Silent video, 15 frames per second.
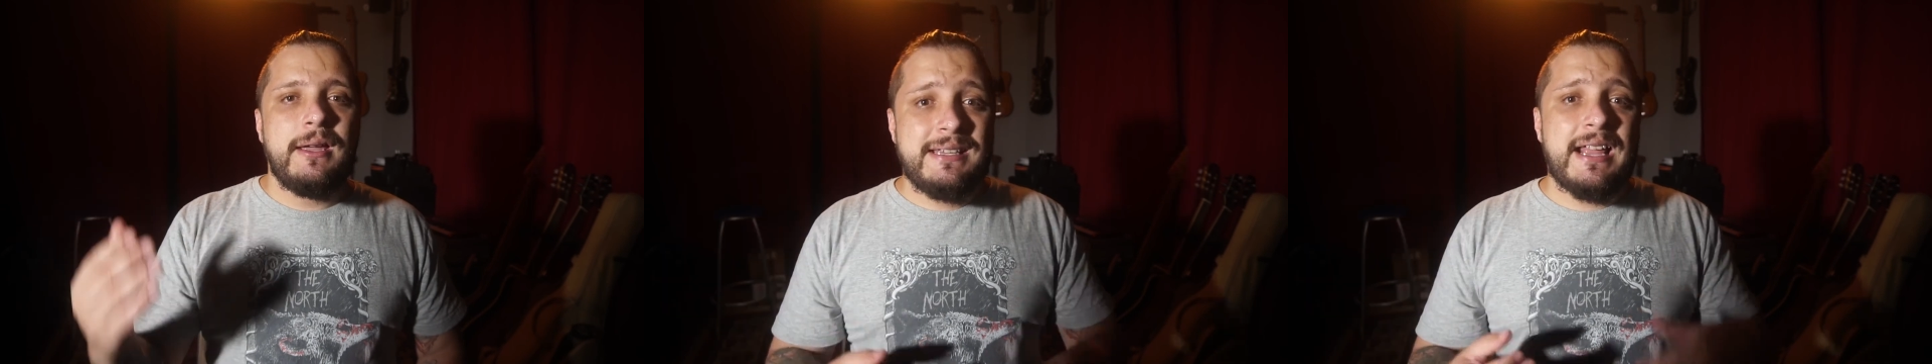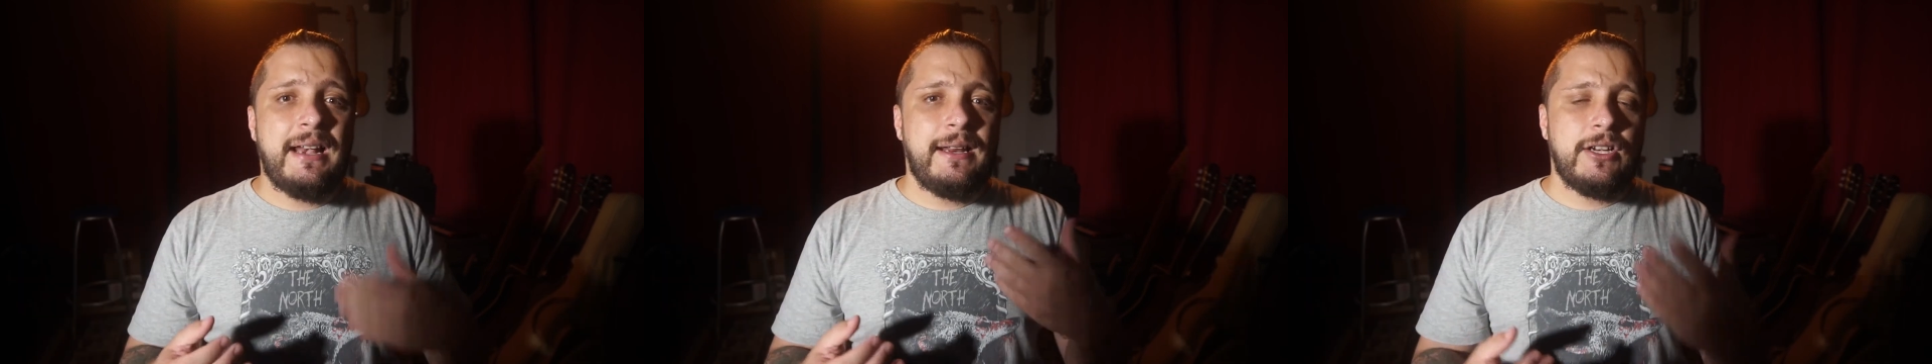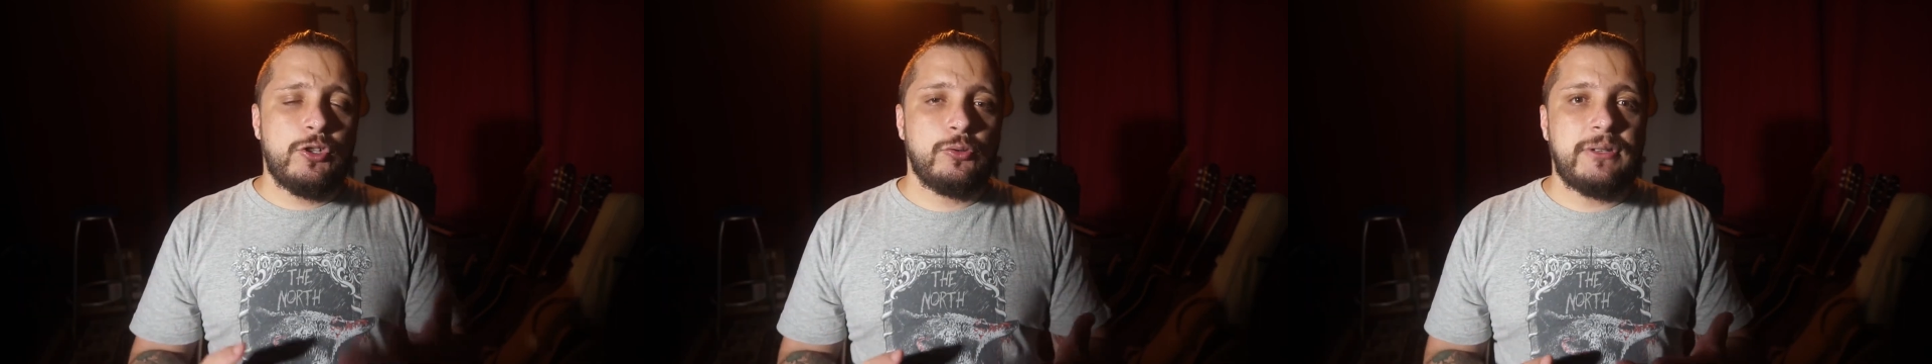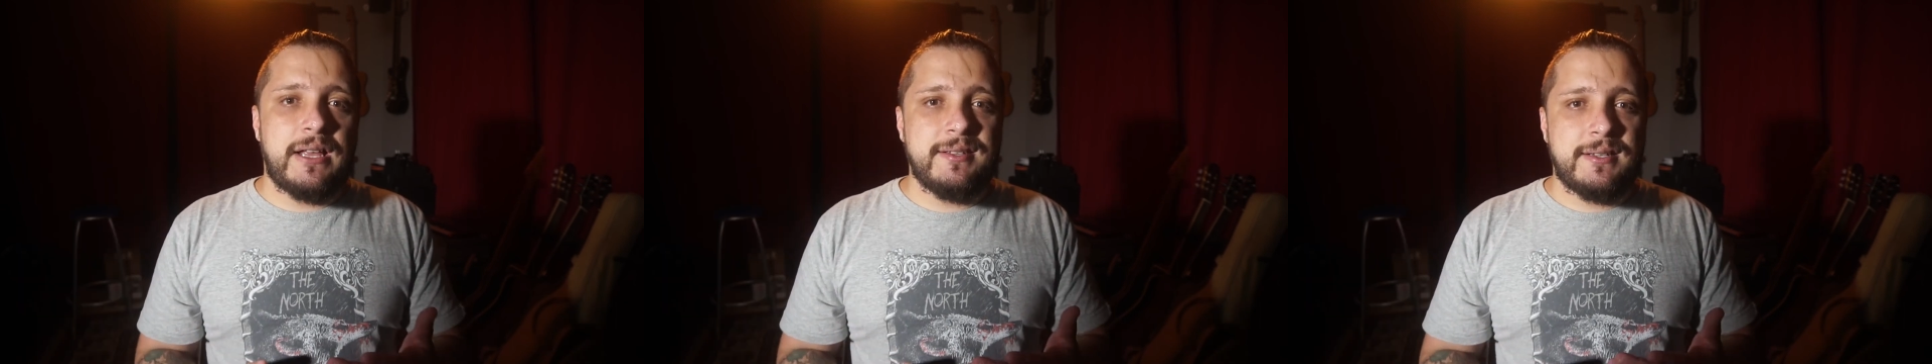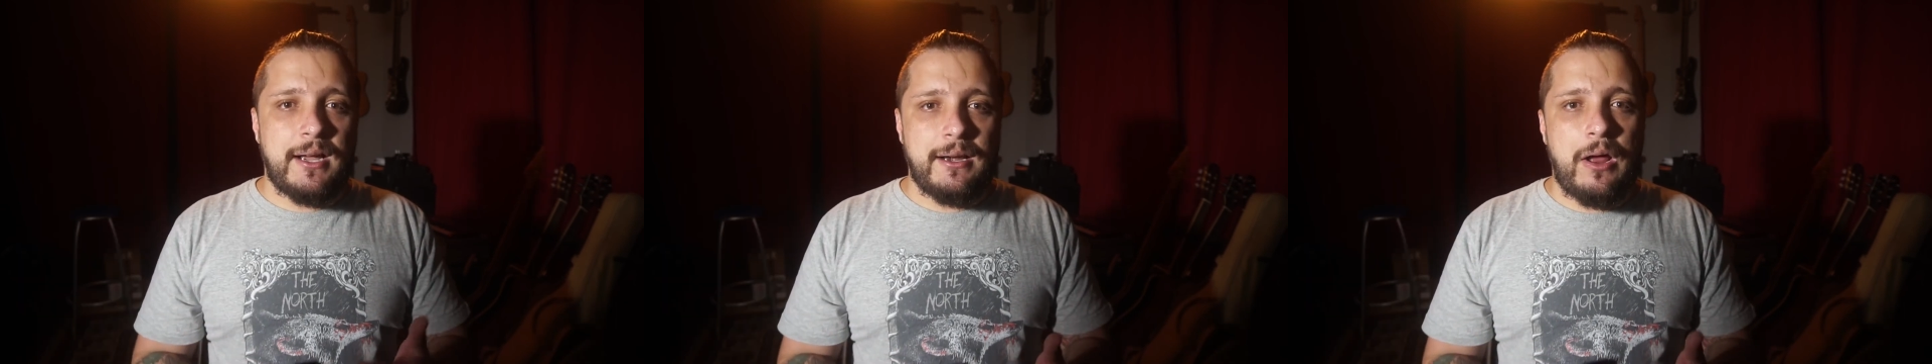e além de ajudar
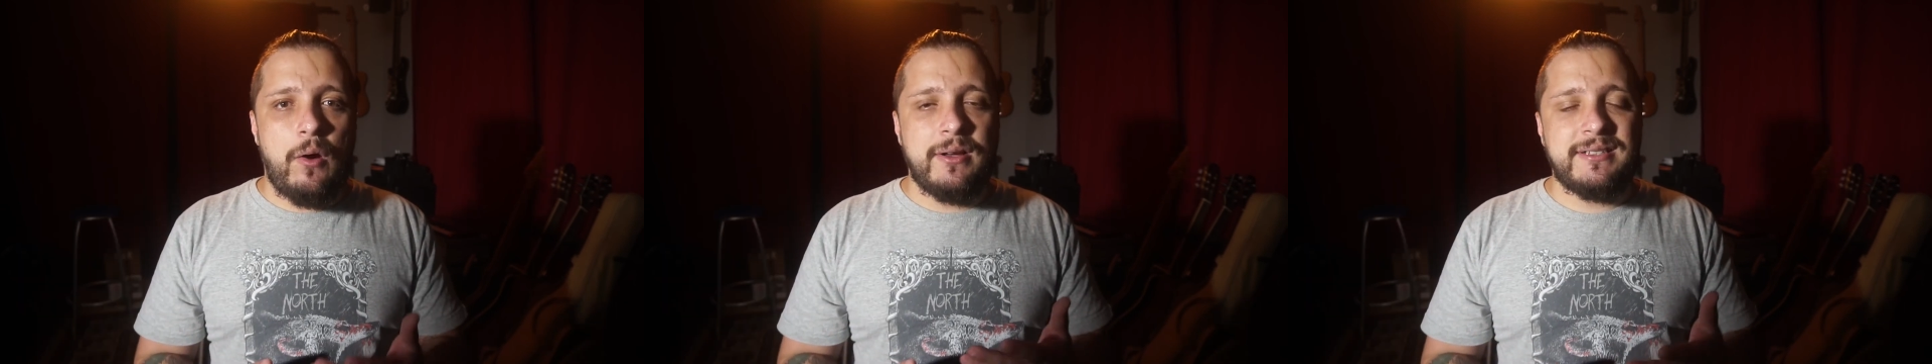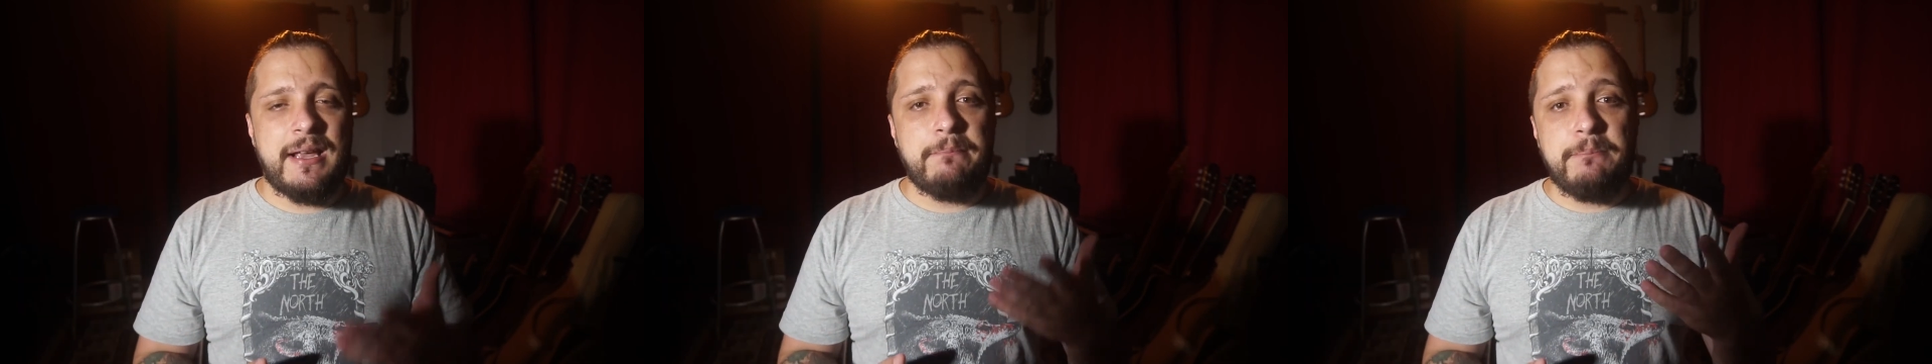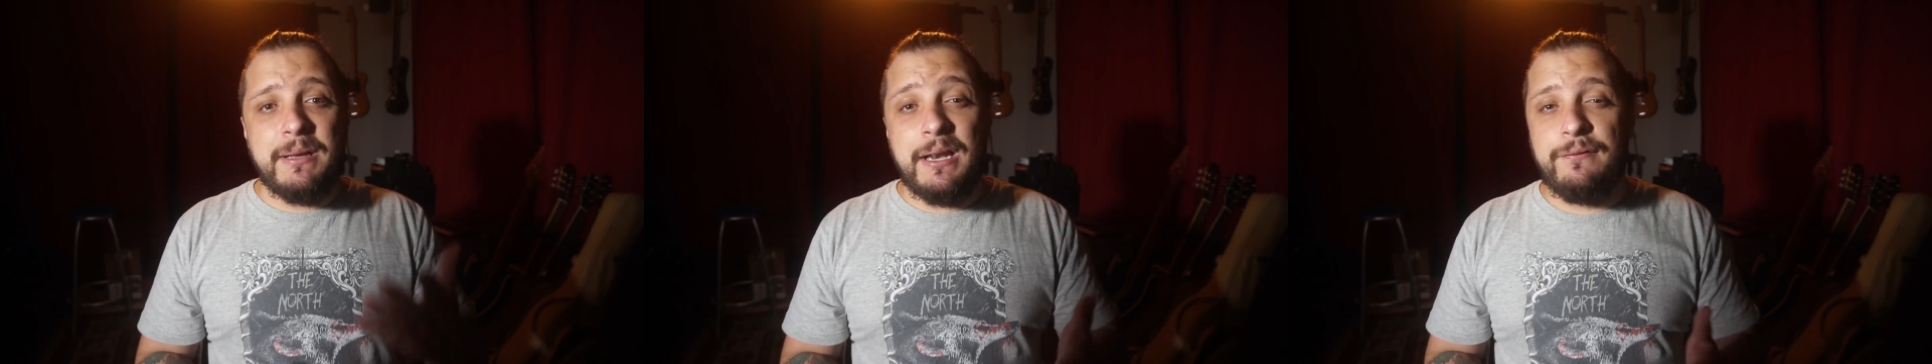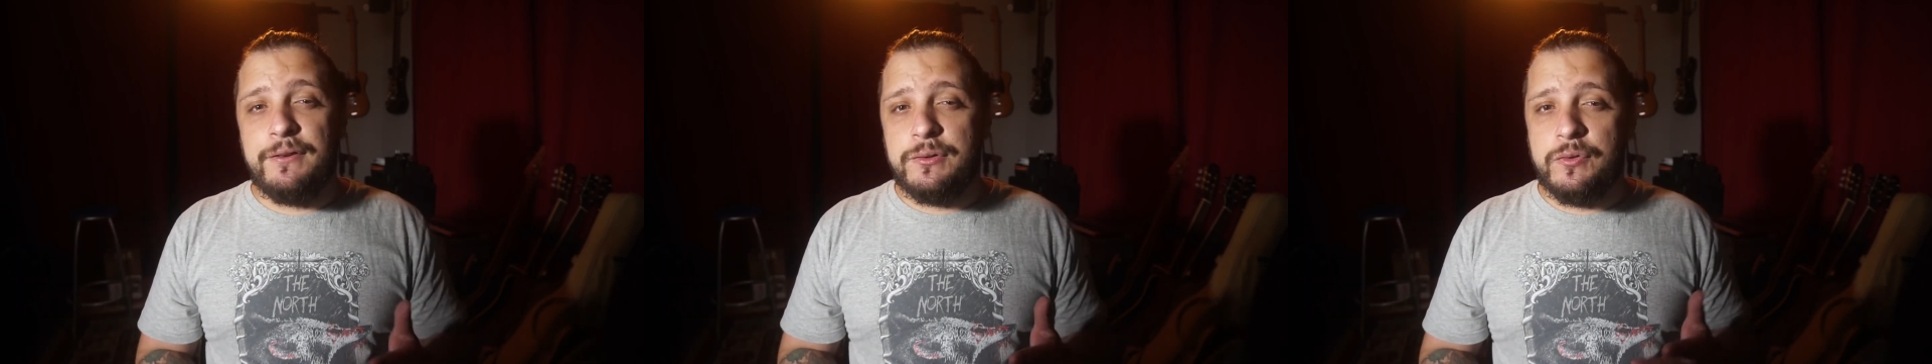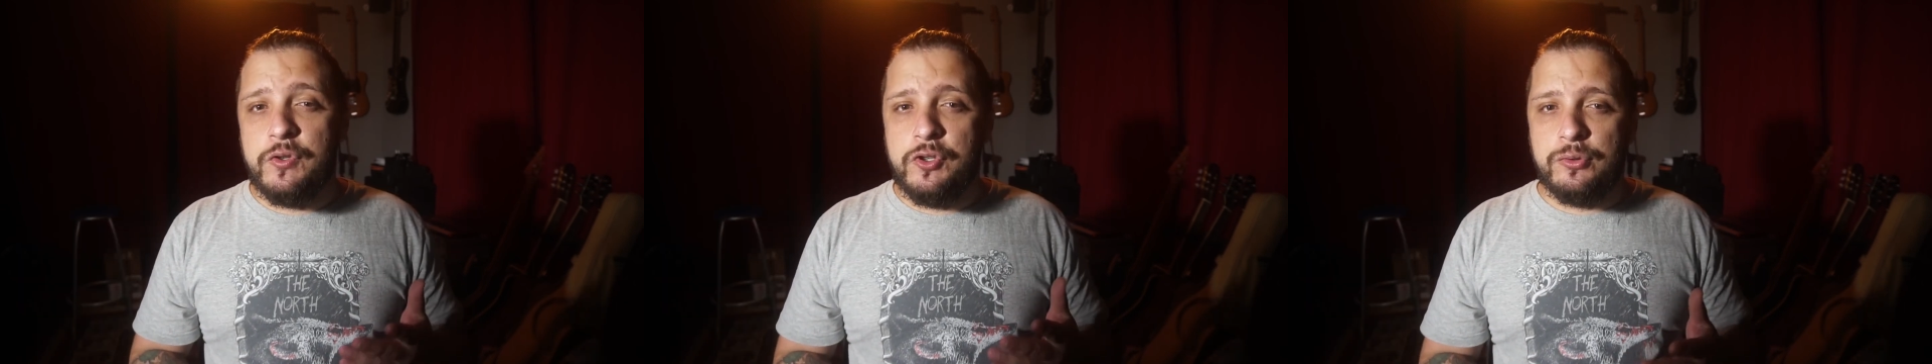esse canal, recebe
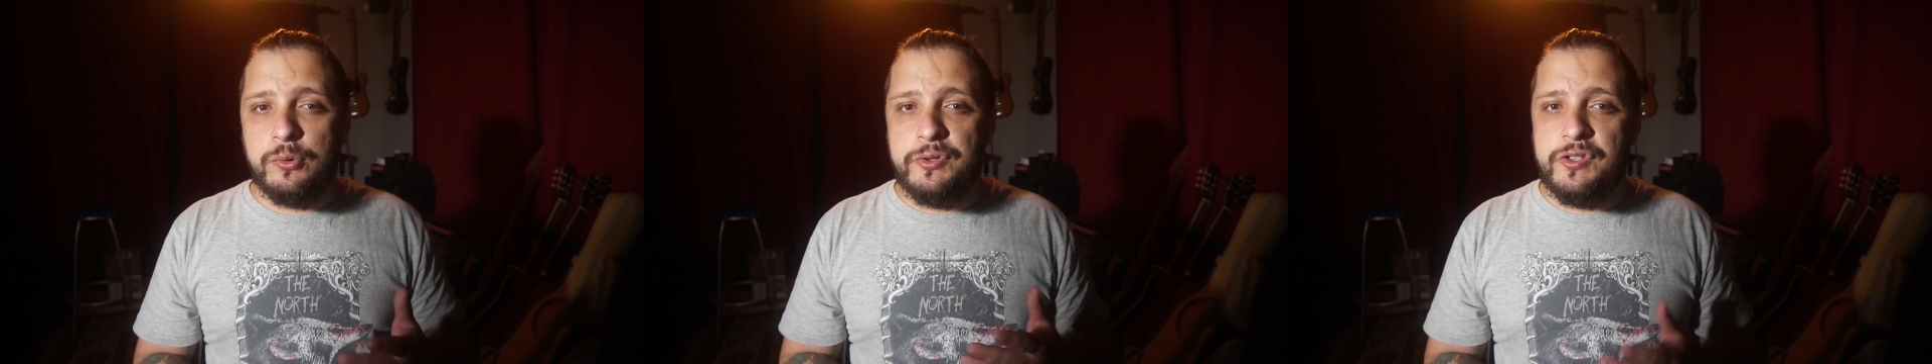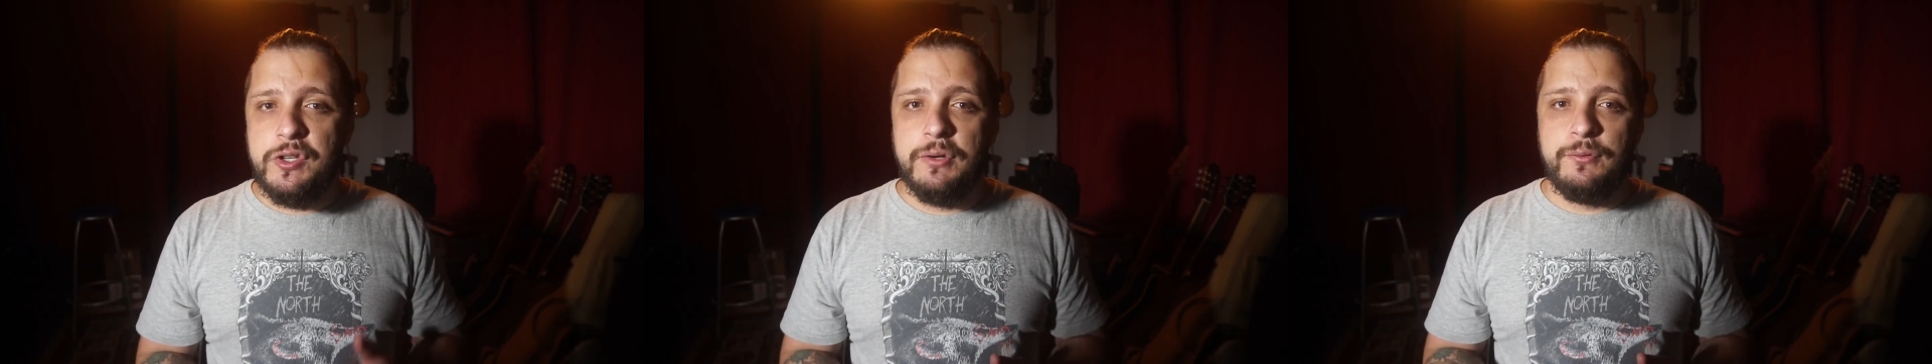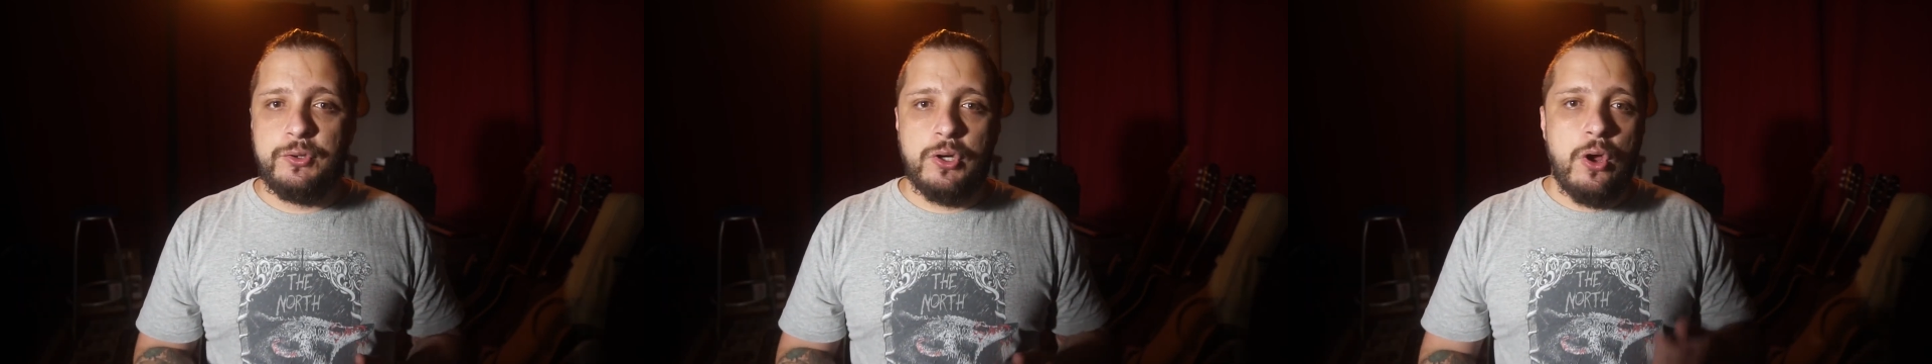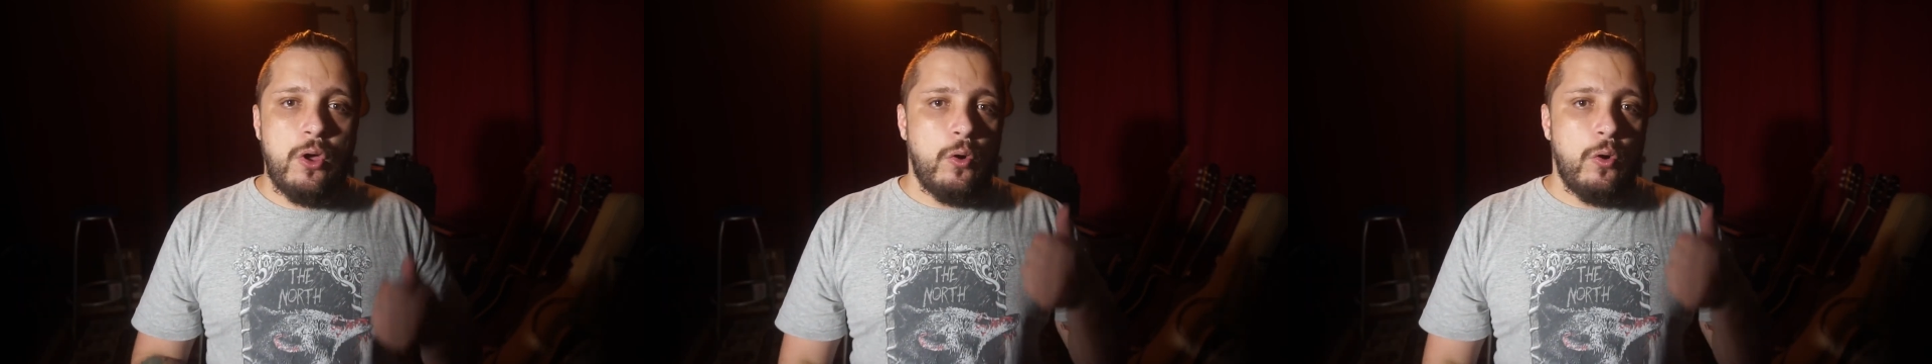benefícios exclusivos,